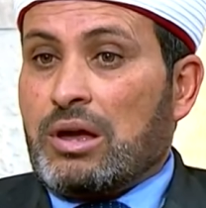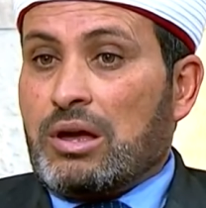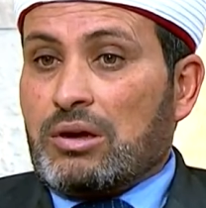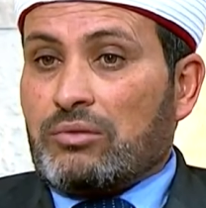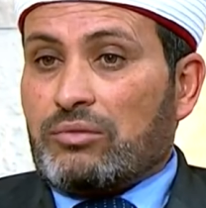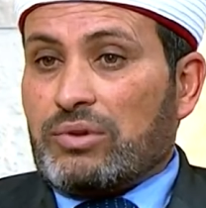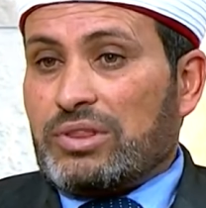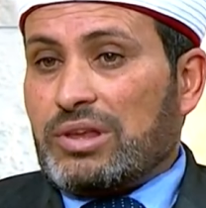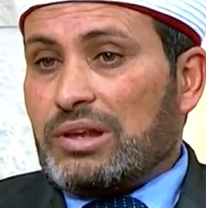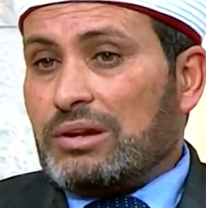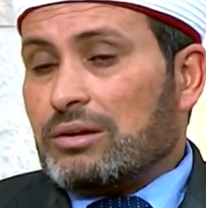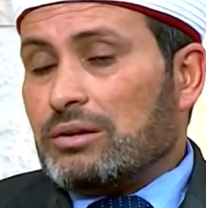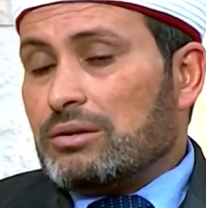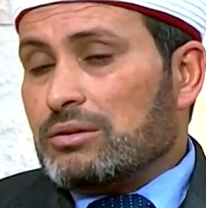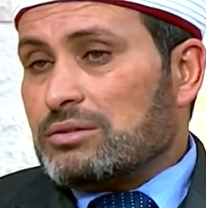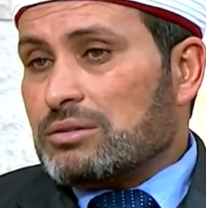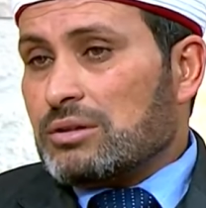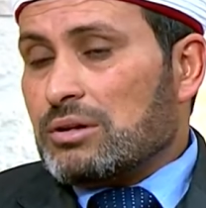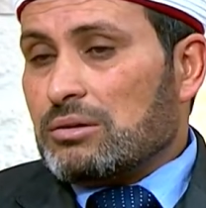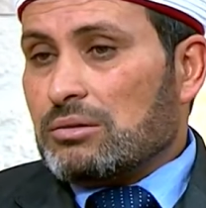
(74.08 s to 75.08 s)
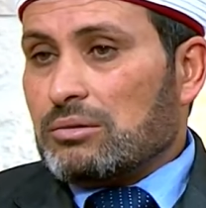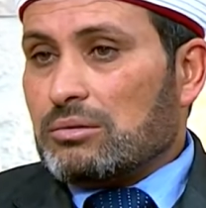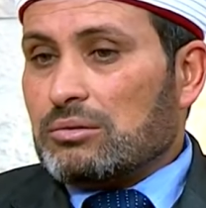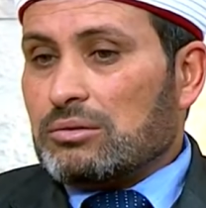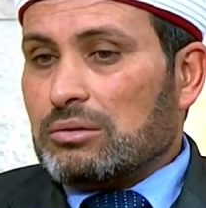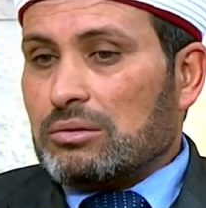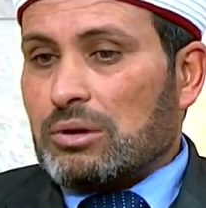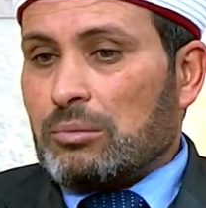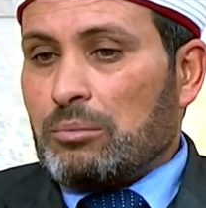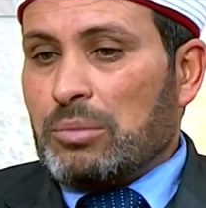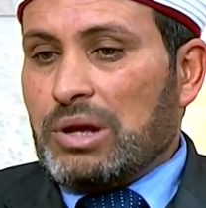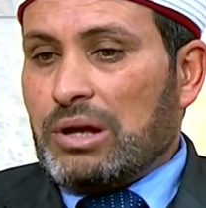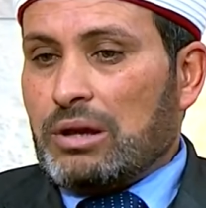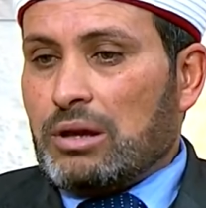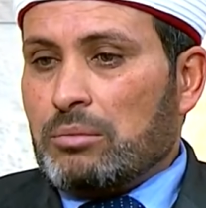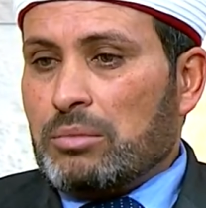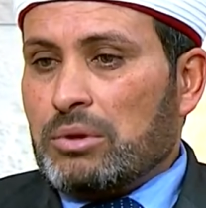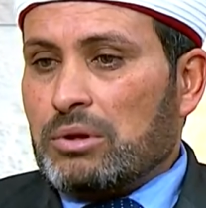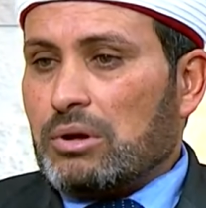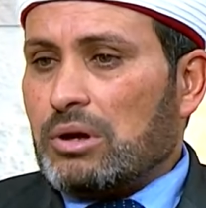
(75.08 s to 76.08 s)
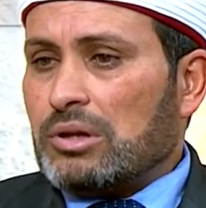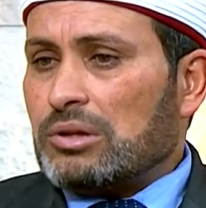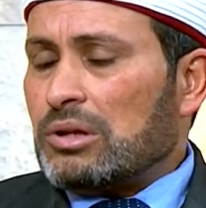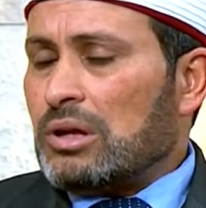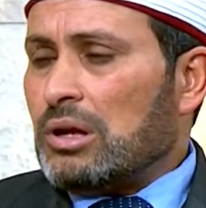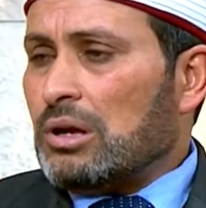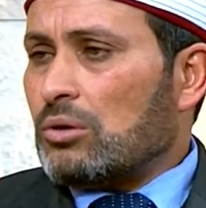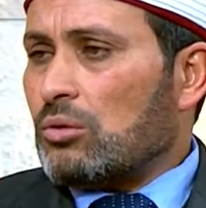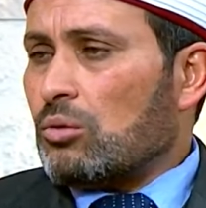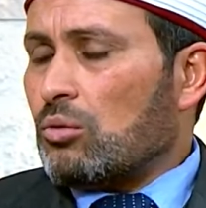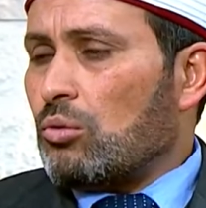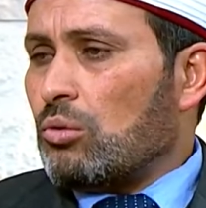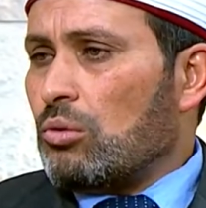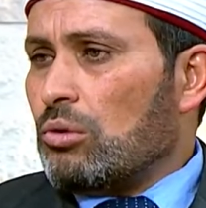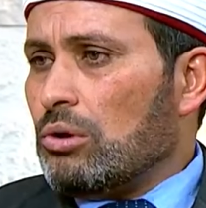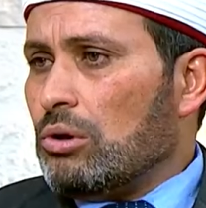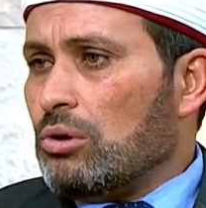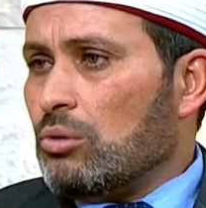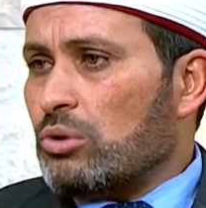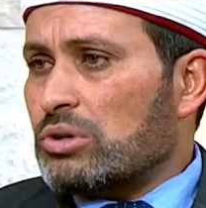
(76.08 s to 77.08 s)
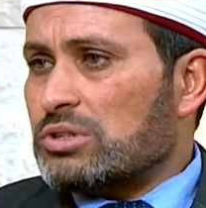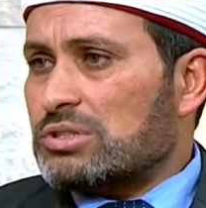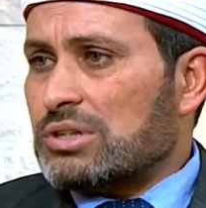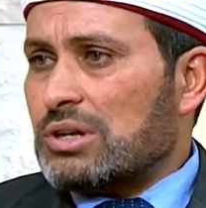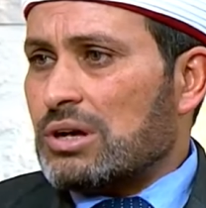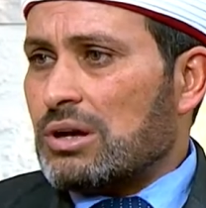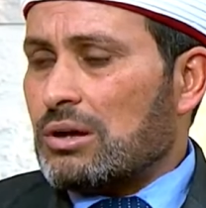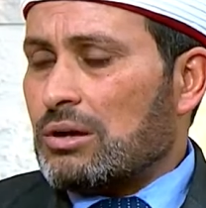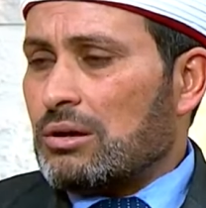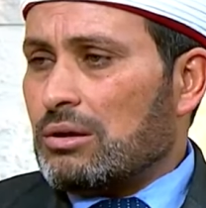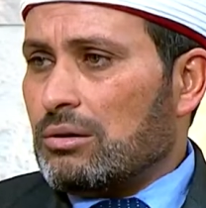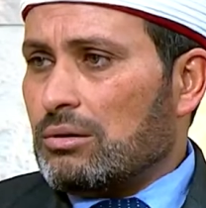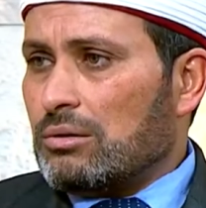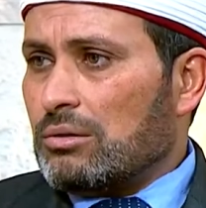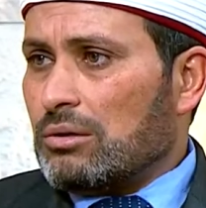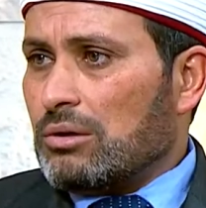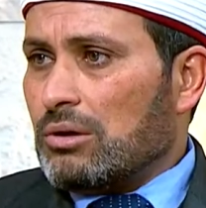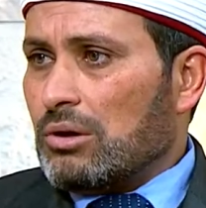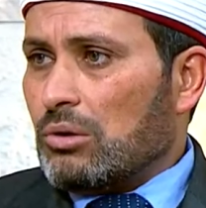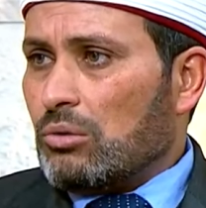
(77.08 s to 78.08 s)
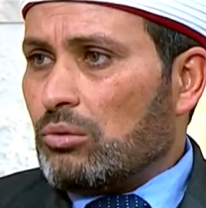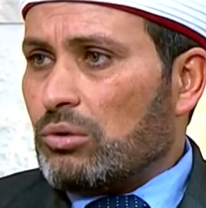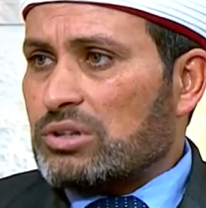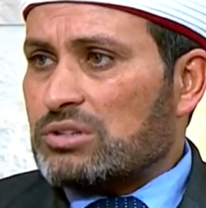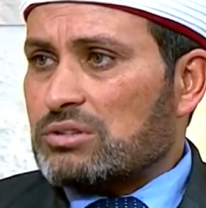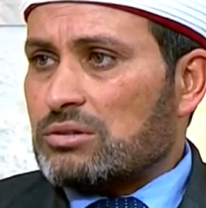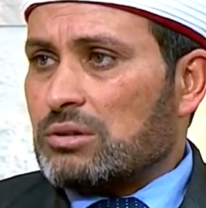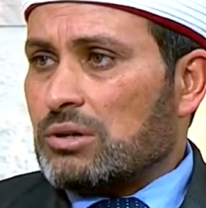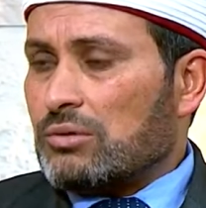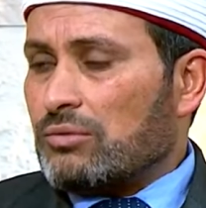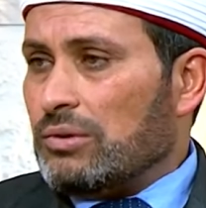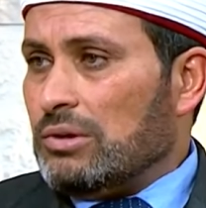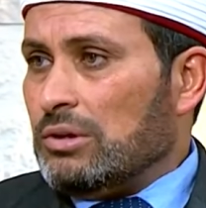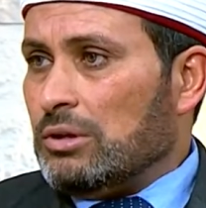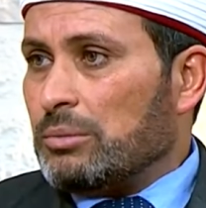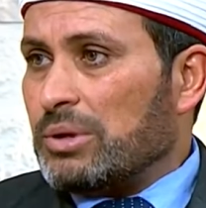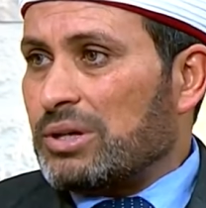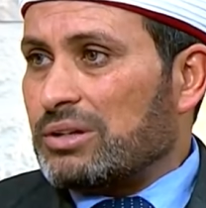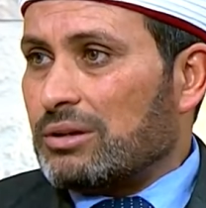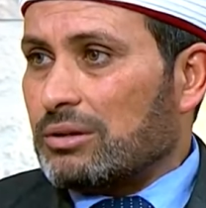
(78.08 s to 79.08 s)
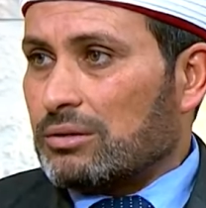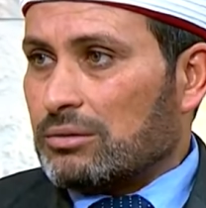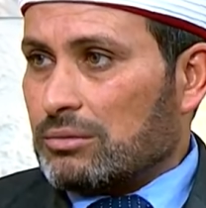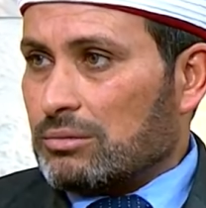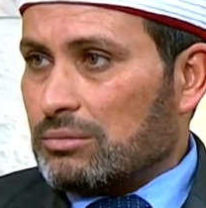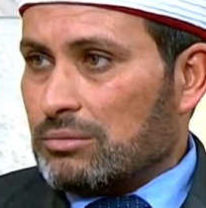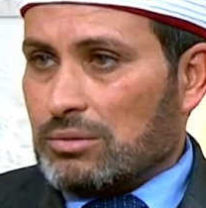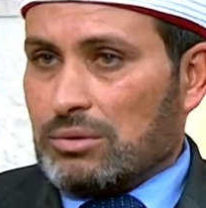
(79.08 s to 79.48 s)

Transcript: فلذلك الإنسان رب العالمين أتاح كل وسائل وأصناف العبادات